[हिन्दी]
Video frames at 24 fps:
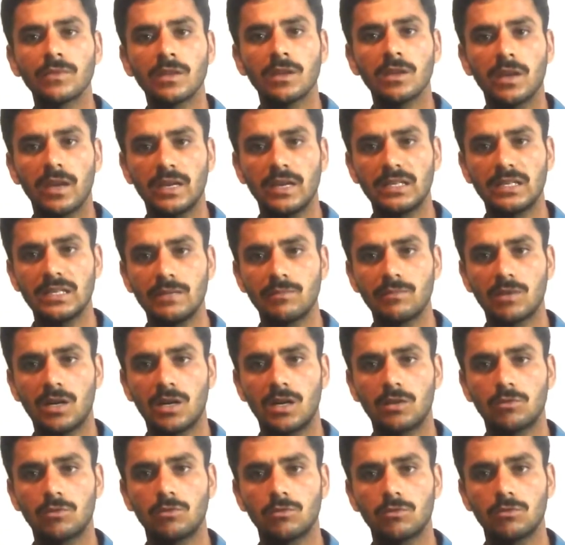एटीएम कार्ड
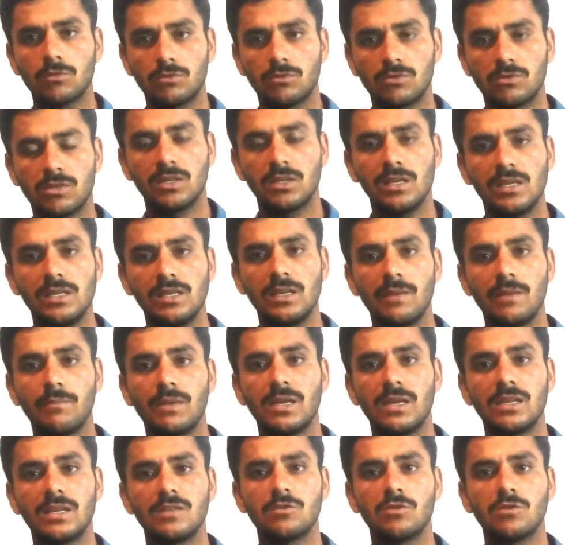को तो उसके लिए मैंने
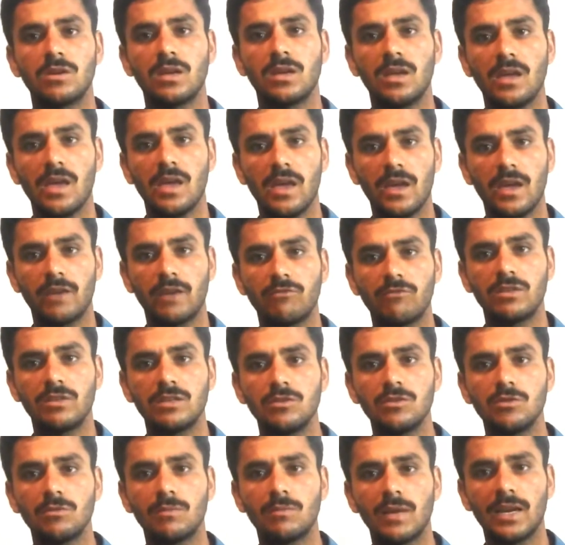जो है एक वीडियो
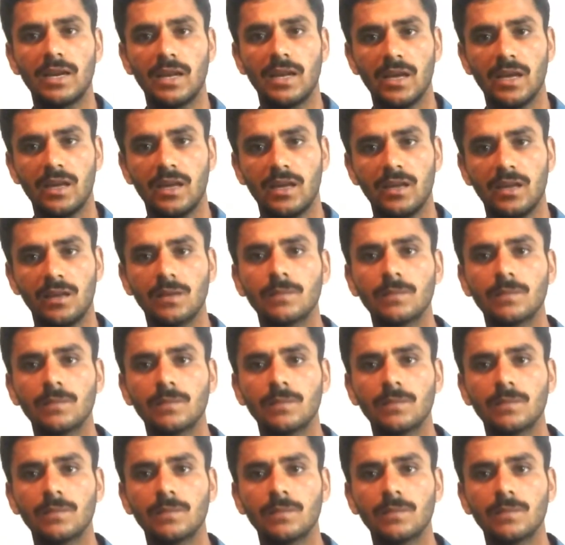बनाया है